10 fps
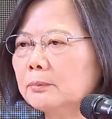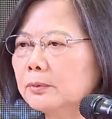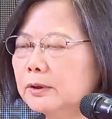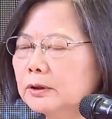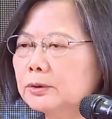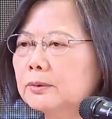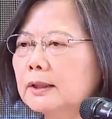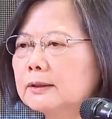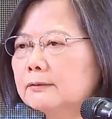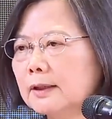无论是中
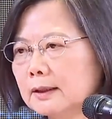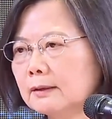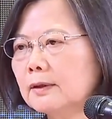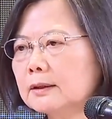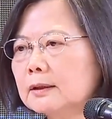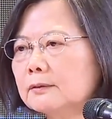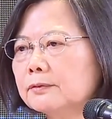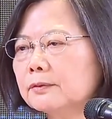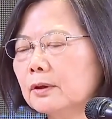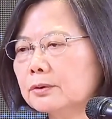央政府还是地方政
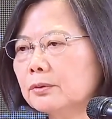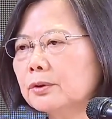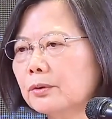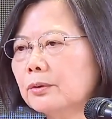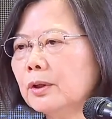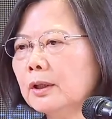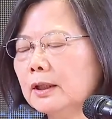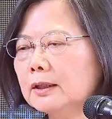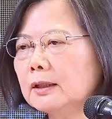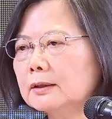府哦，都有
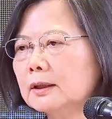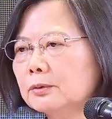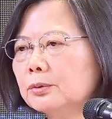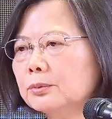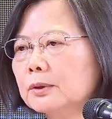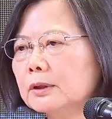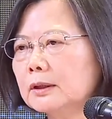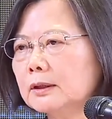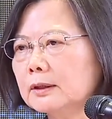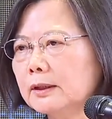一定程度
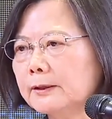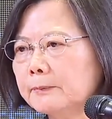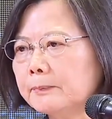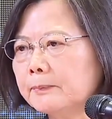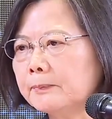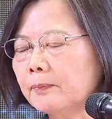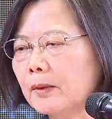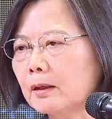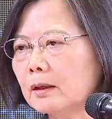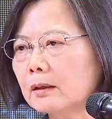的呃
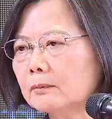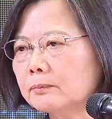呃，